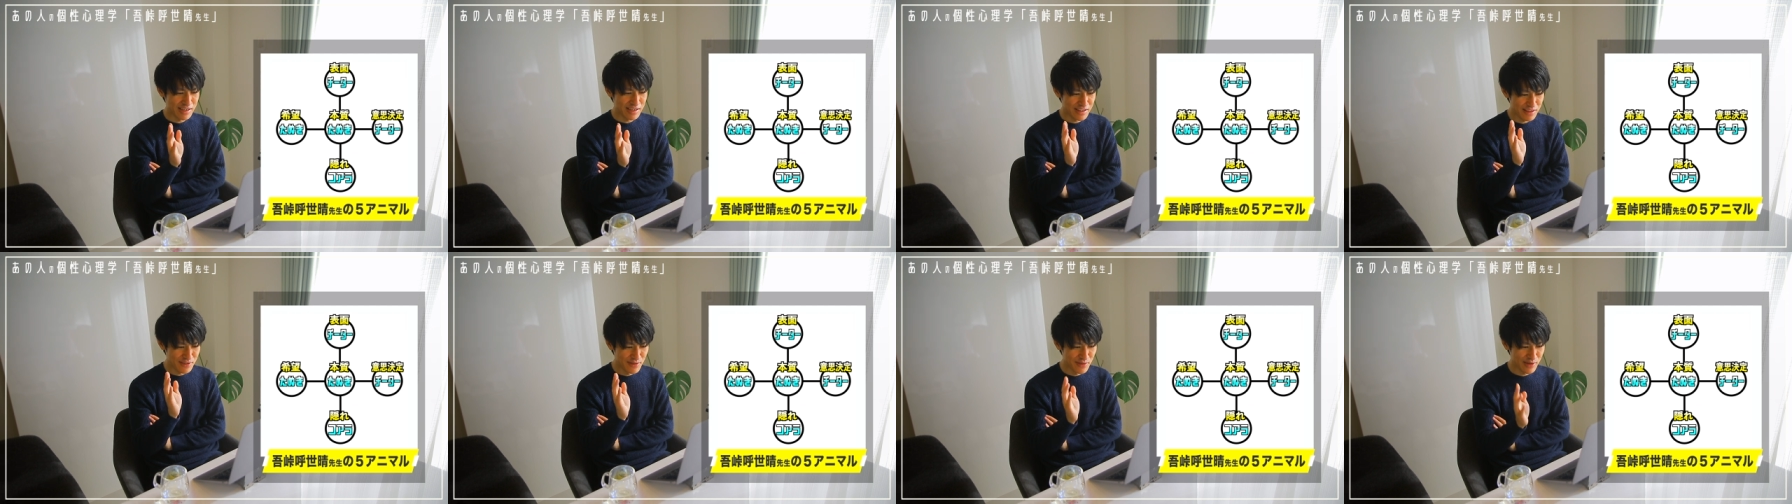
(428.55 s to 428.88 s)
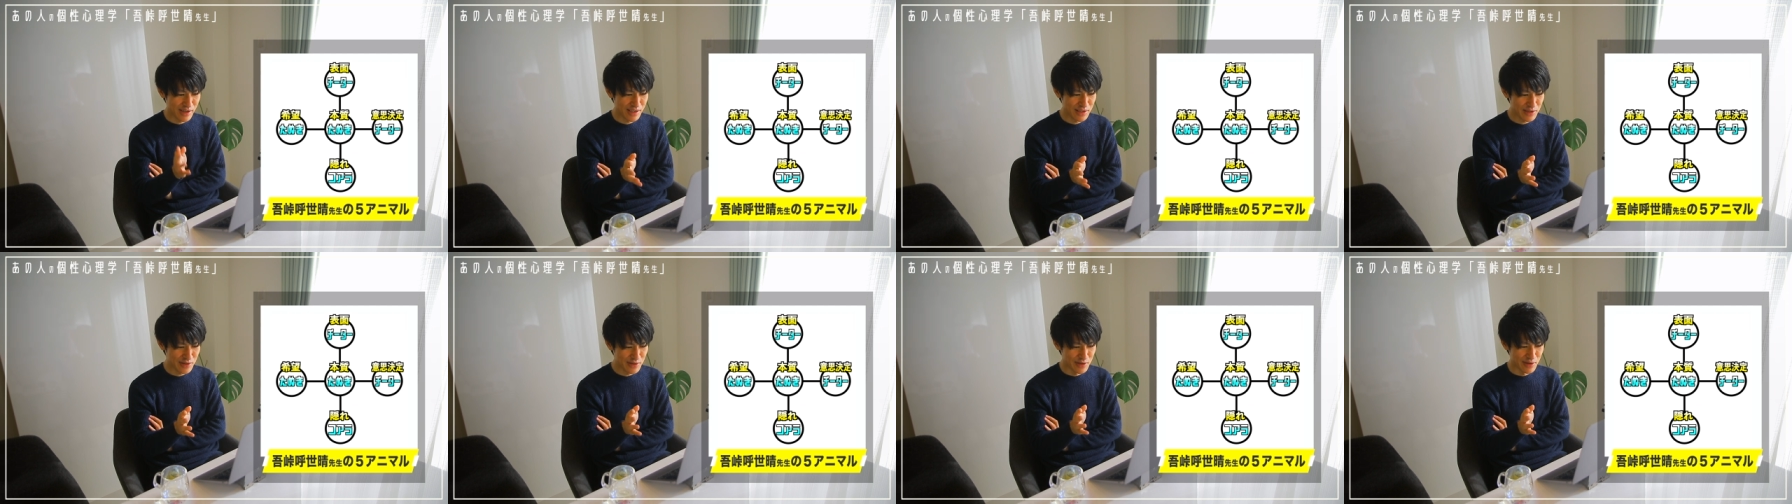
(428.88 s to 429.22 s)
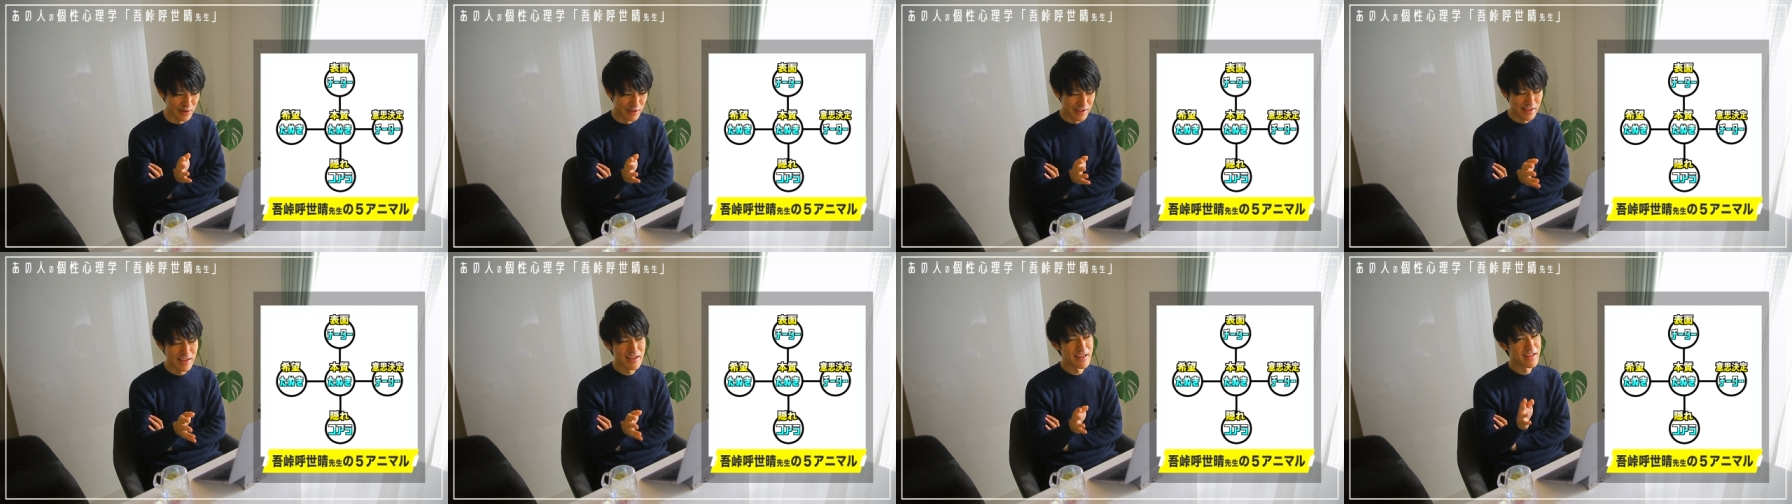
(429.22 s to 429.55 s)
なんでしょうけ
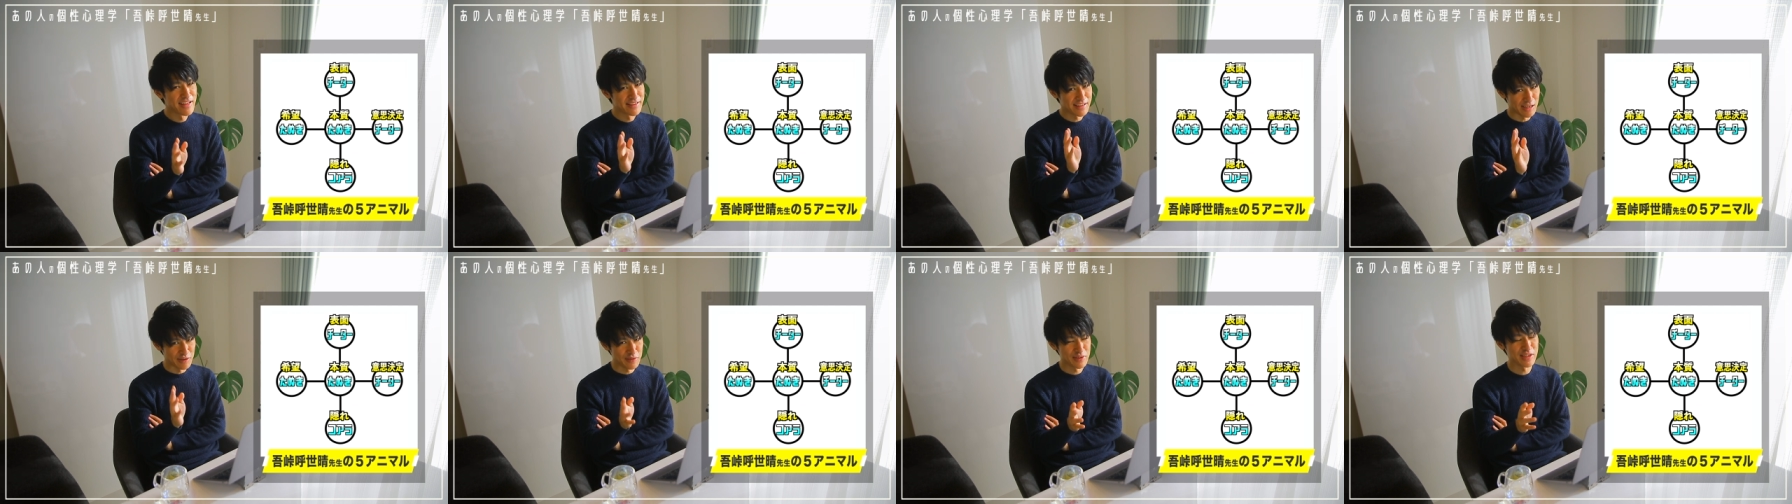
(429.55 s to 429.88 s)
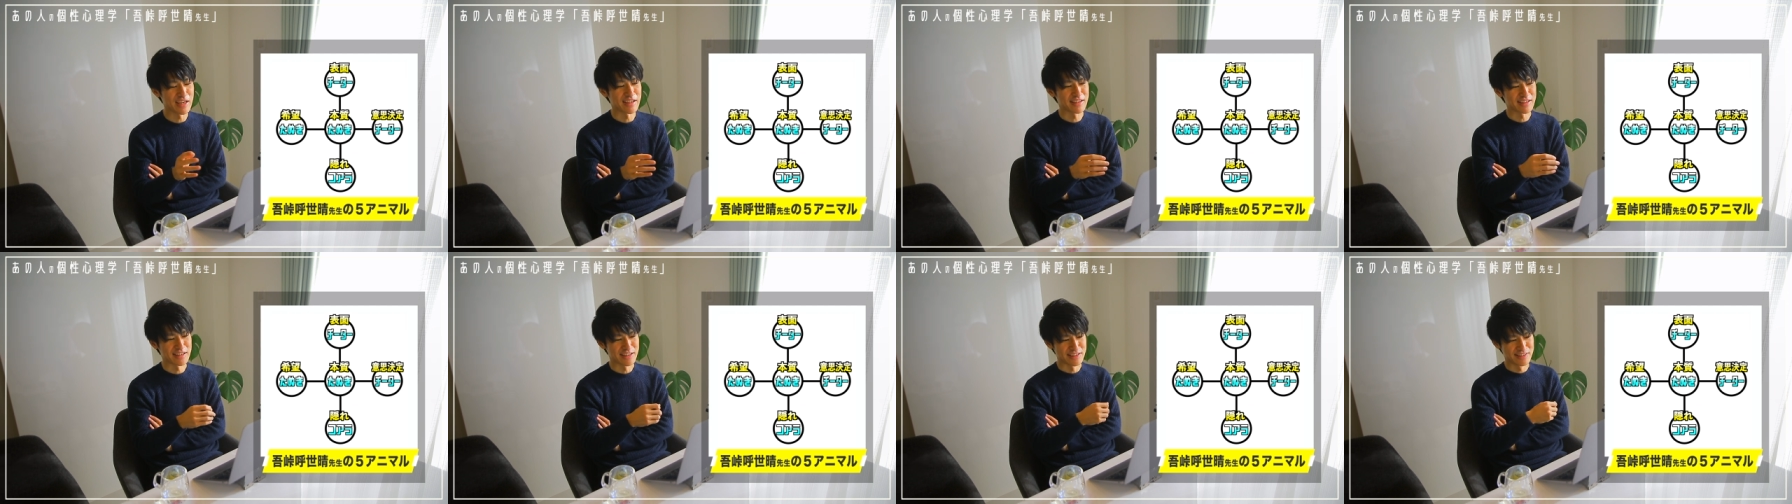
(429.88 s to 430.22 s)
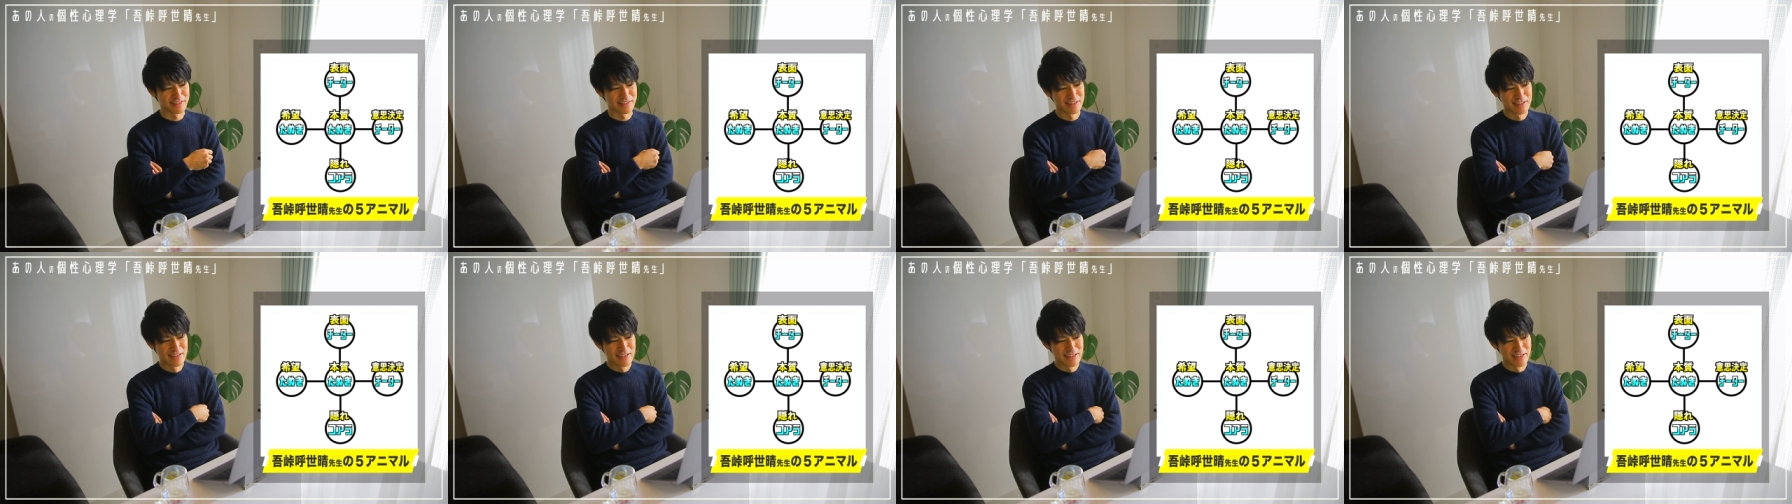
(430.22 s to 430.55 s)
ど、楽しかったで
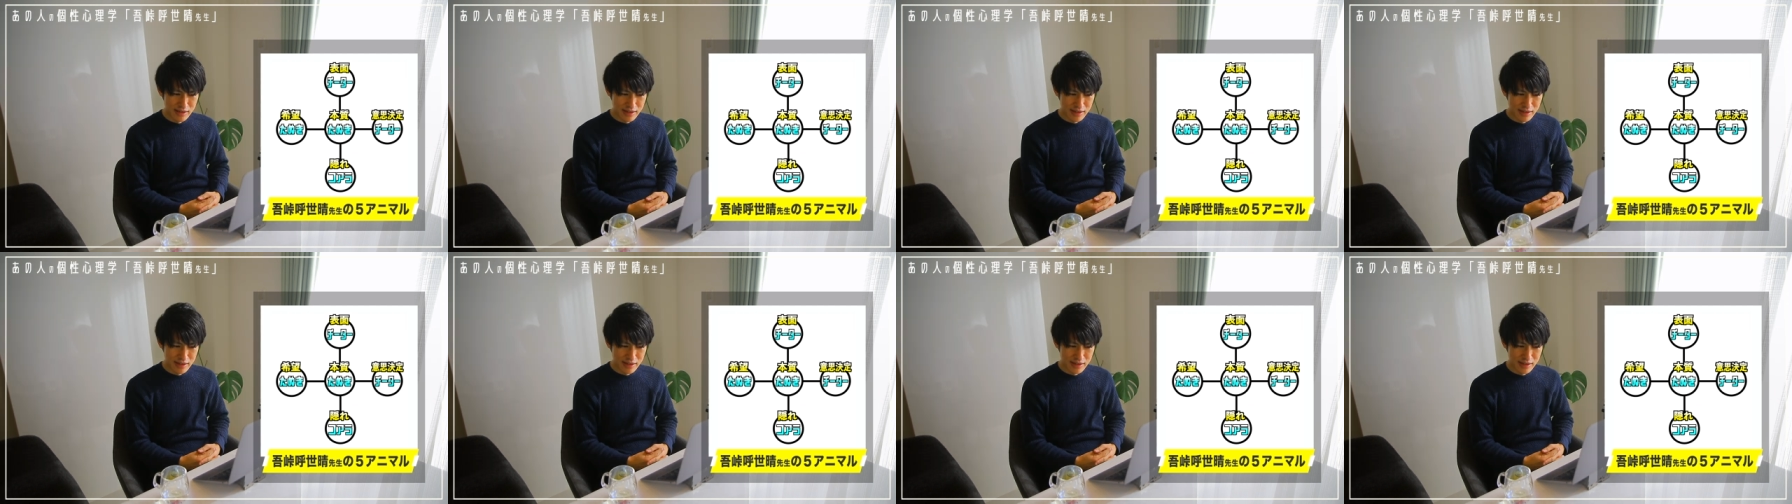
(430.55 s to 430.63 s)
す。